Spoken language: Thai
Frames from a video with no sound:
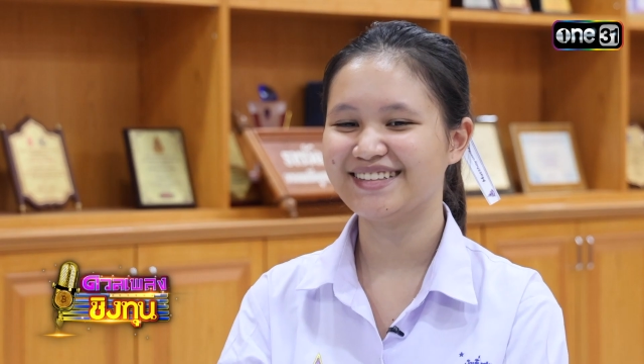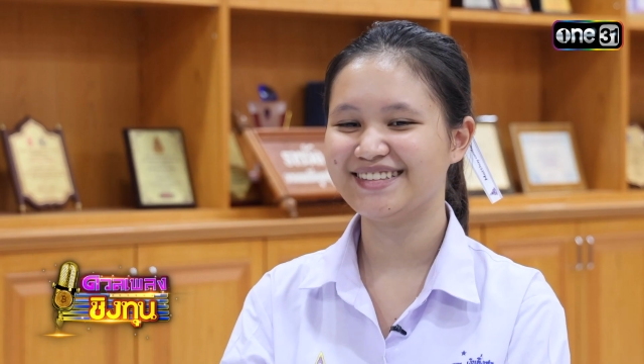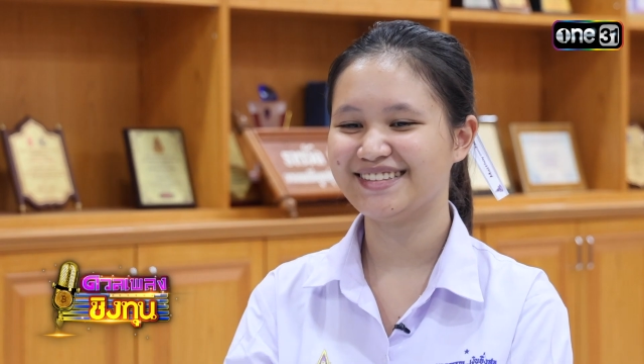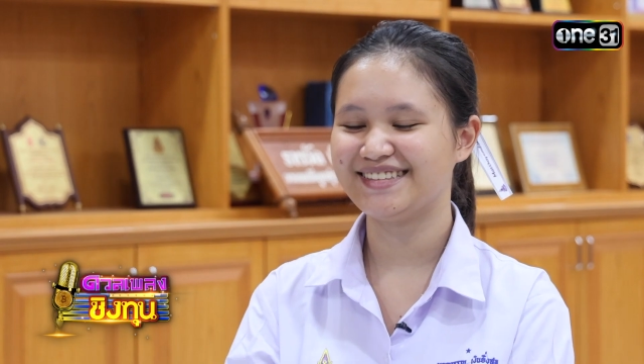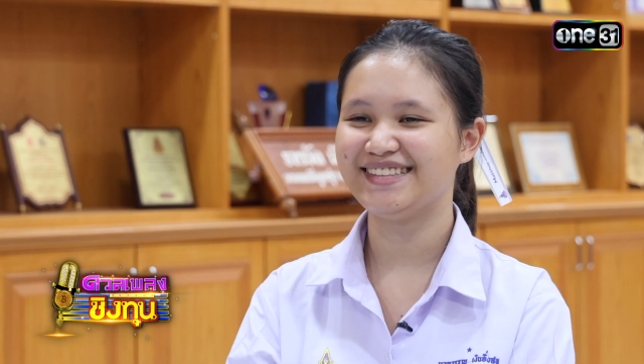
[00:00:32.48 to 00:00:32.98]
ก็
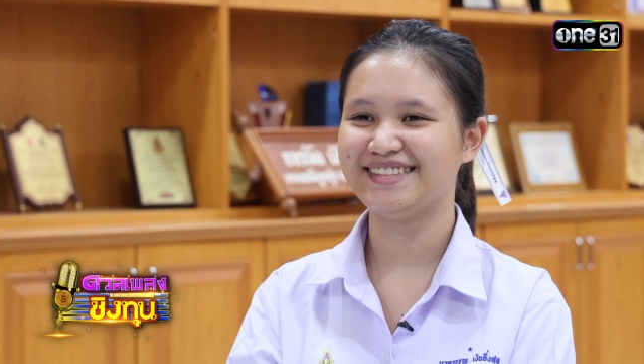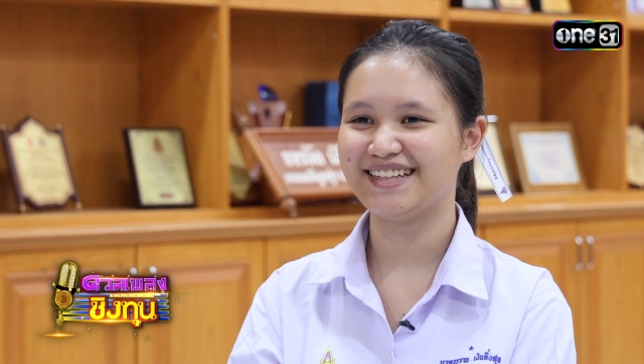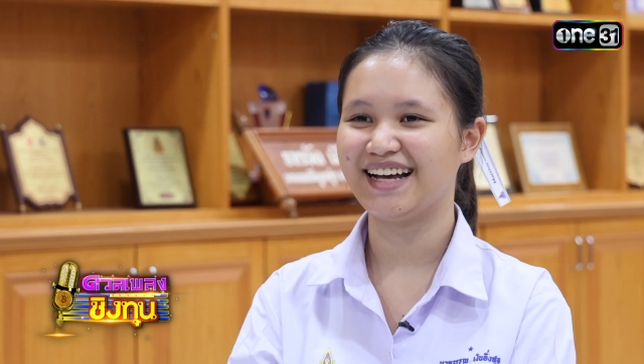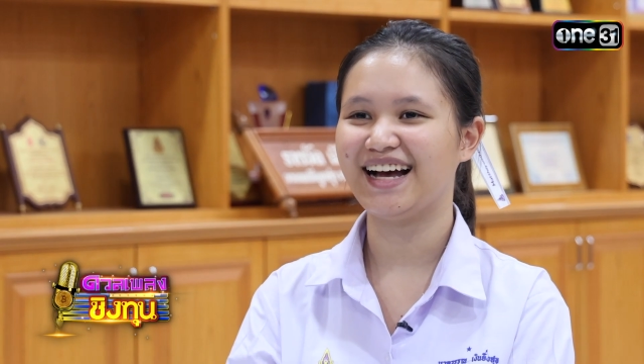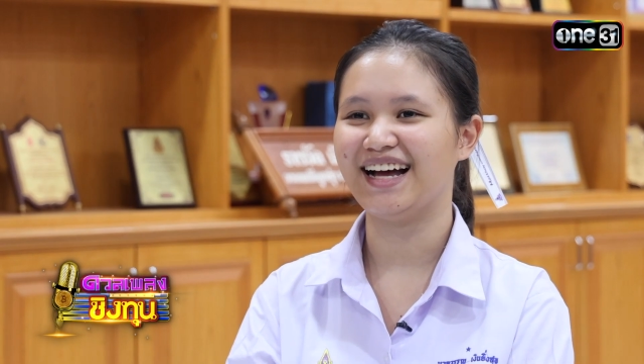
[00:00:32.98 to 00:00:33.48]
คือจริ
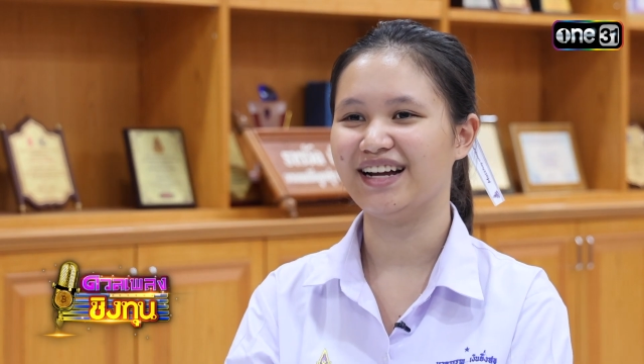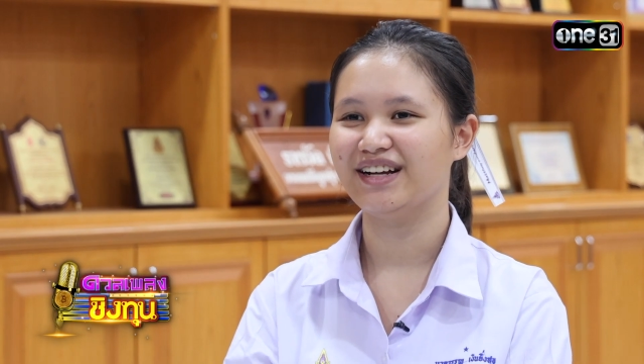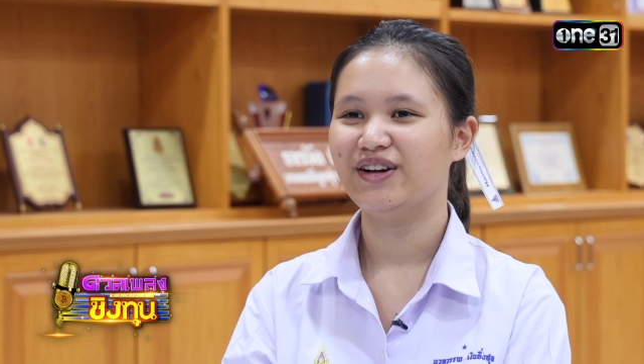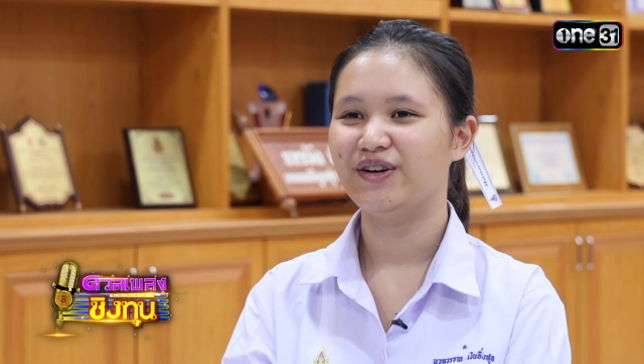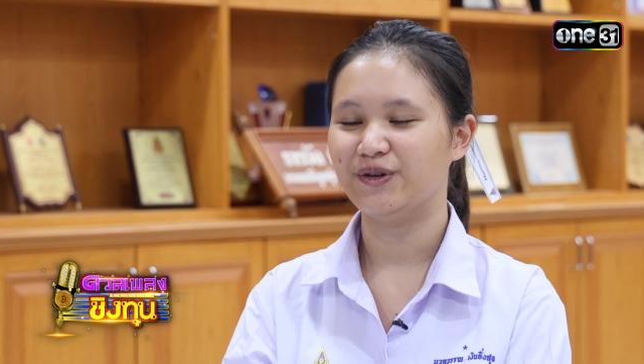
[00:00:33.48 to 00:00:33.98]
งๆอะค่ะ
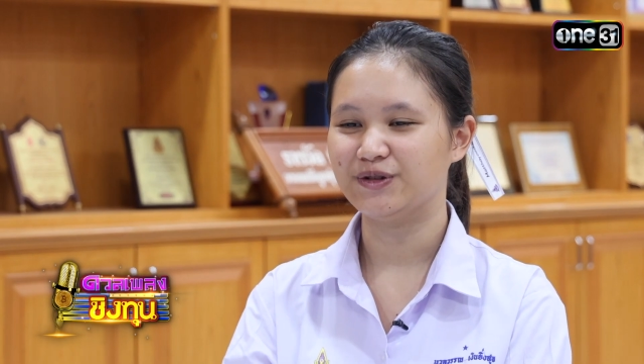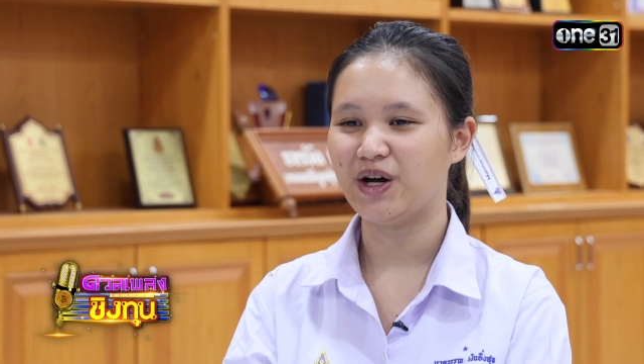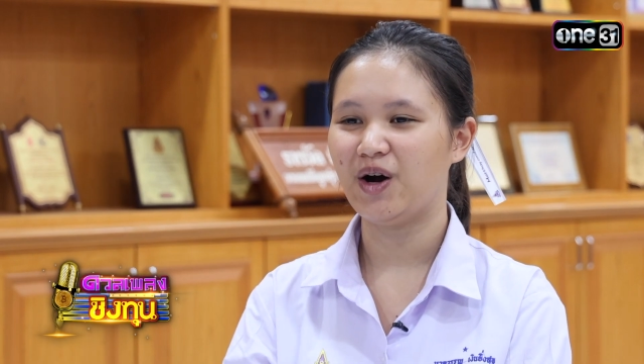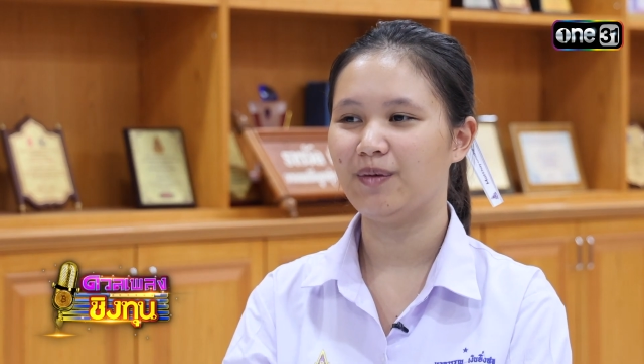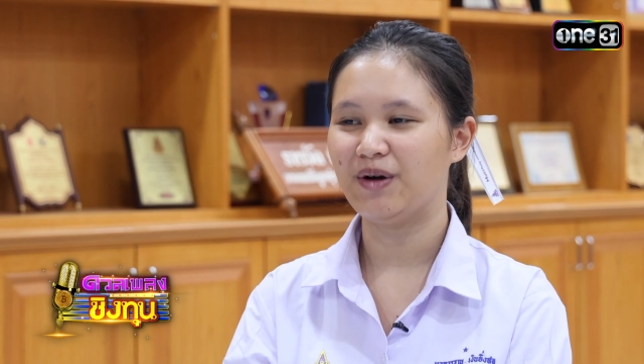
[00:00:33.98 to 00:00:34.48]
หนู
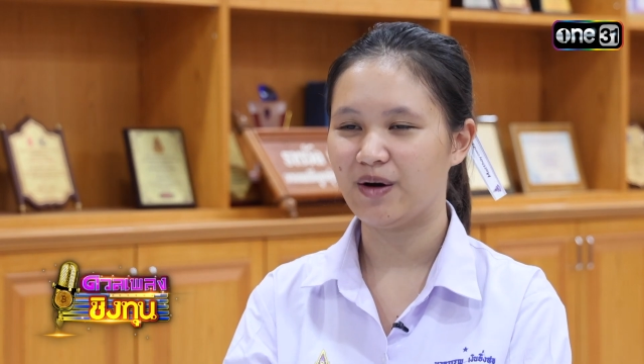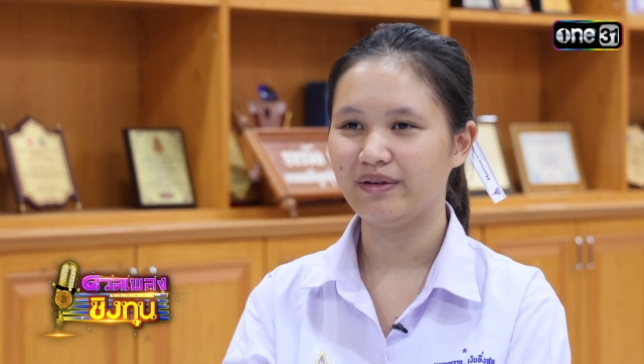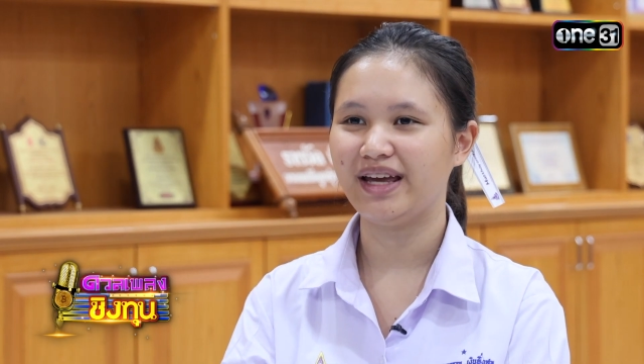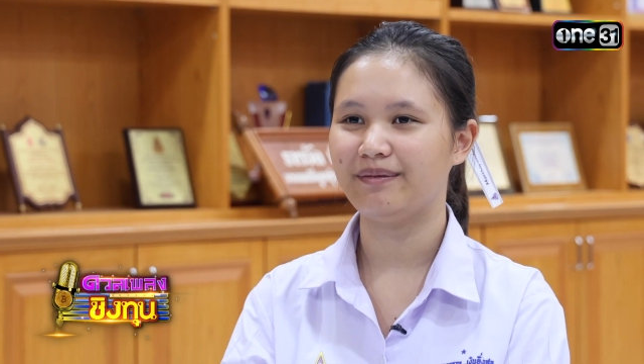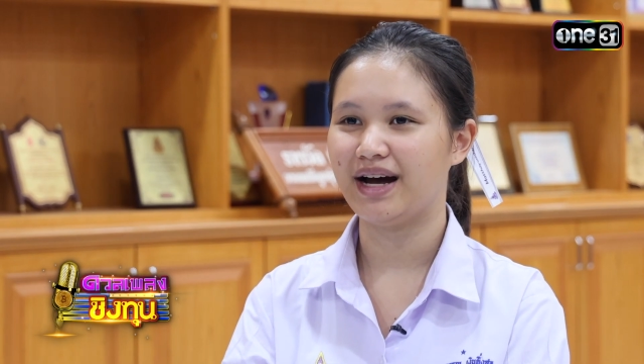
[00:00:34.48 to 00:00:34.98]
ชอบร้อง
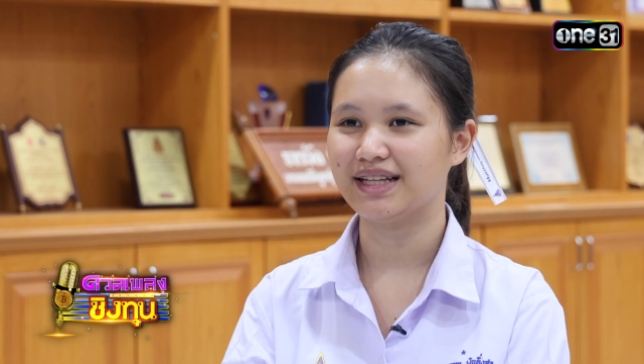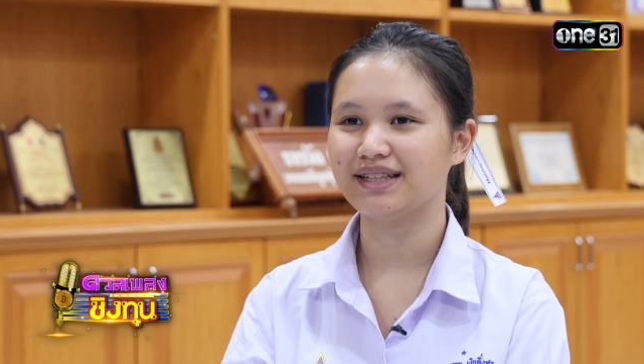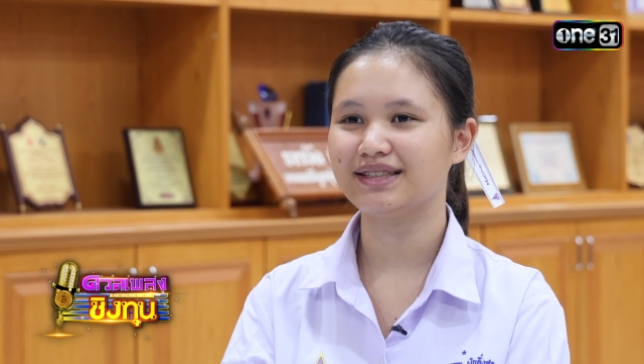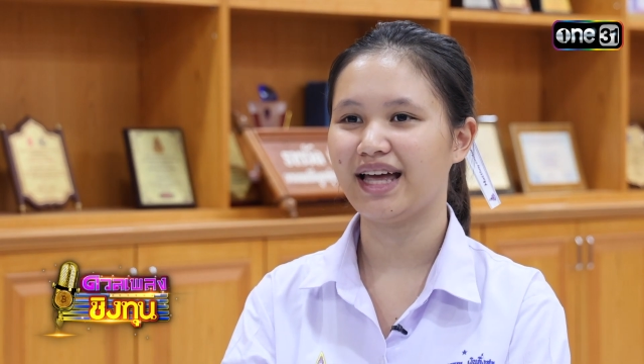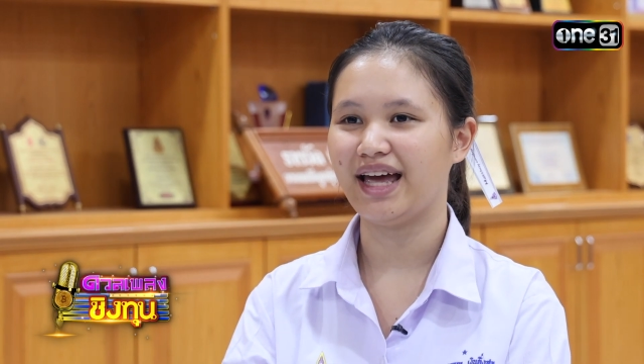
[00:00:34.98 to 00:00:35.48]
เพลงมา
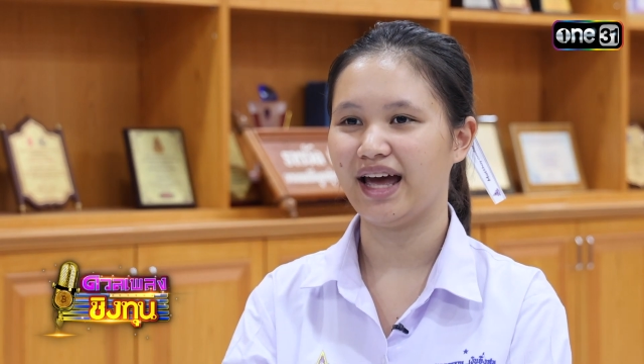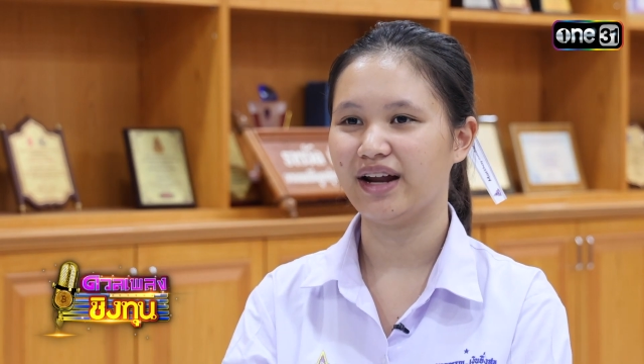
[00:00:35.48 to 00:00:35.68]
ตั้งแต่